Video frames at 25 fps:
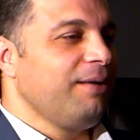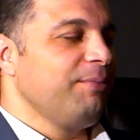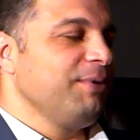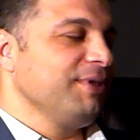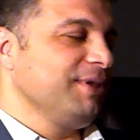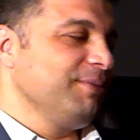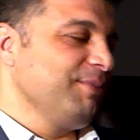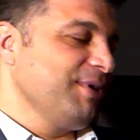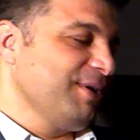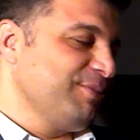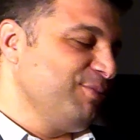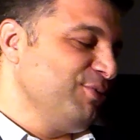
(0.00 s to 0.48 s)

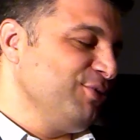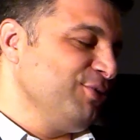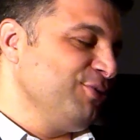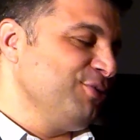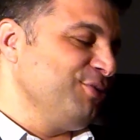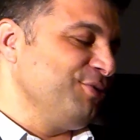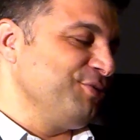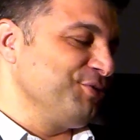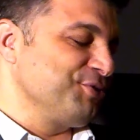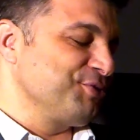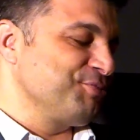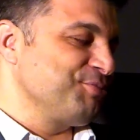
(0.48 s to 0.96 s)
Ama demek
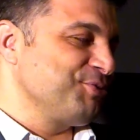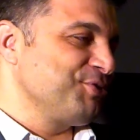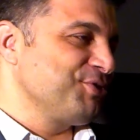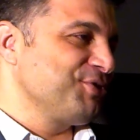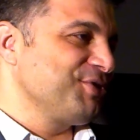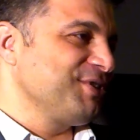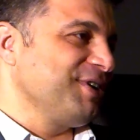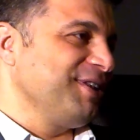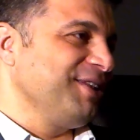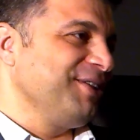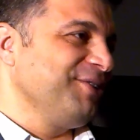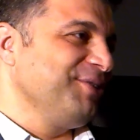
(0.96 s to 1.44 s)
büyük
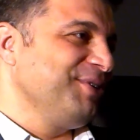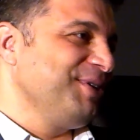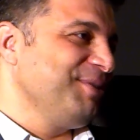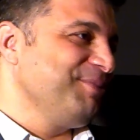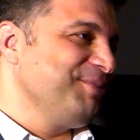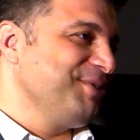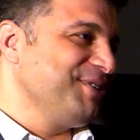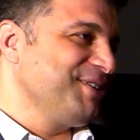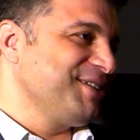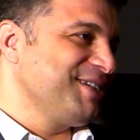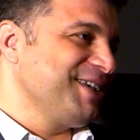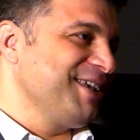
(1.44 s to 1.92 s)
konuşmuşuz. Allah
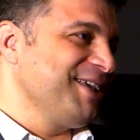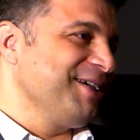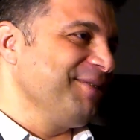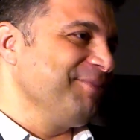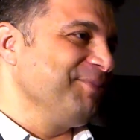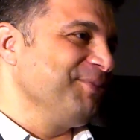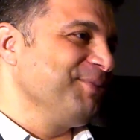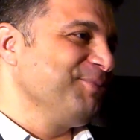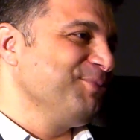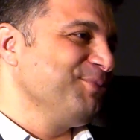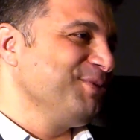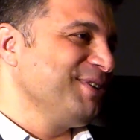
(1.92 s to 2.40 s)
öyle bir şey
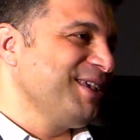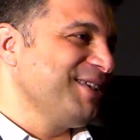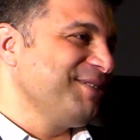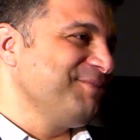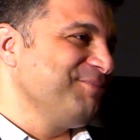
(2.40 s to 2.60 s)
yaptı.